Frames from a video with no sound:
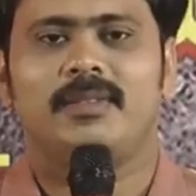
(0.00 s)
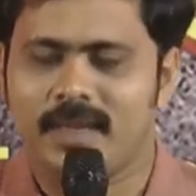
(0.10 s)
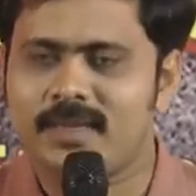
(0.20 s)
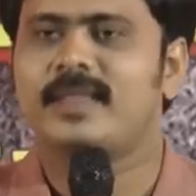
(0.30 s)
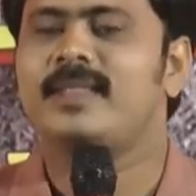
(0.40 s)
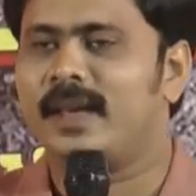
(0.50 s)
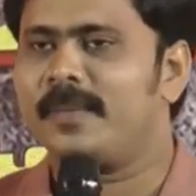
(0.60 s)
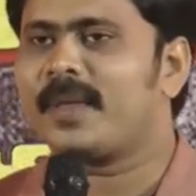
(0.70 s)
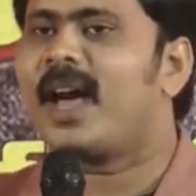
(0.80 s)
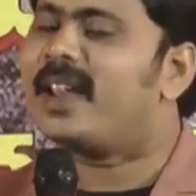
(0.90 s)
ఫిక్స్ అంతే
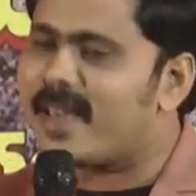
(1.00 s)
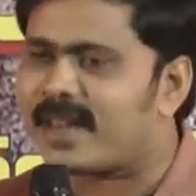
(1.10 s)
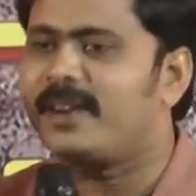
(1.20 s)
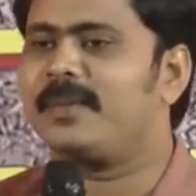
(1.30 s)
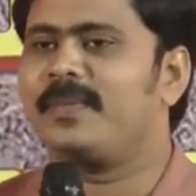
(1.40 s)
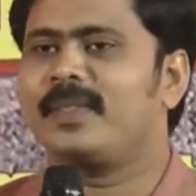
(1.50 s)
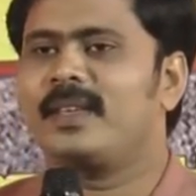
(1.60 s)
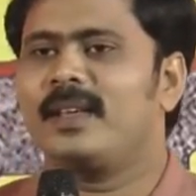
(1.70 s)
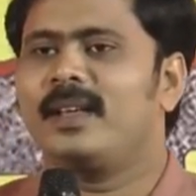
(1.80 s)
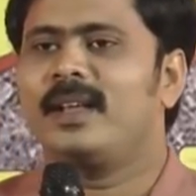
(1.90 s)
అనేశాడు
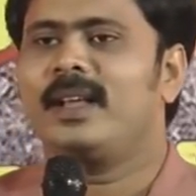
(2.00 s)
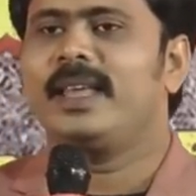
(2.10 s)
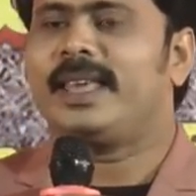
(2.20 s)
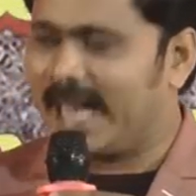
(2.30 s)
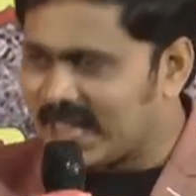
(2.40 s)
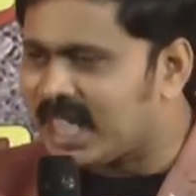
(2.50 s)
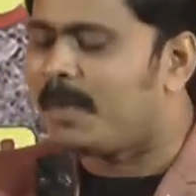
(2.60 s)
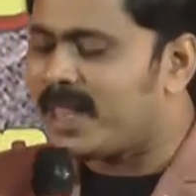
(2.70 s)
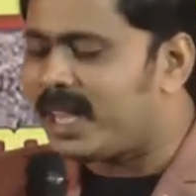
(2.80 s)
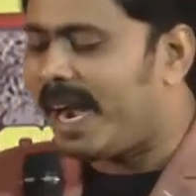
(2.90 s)
ఎంతమంది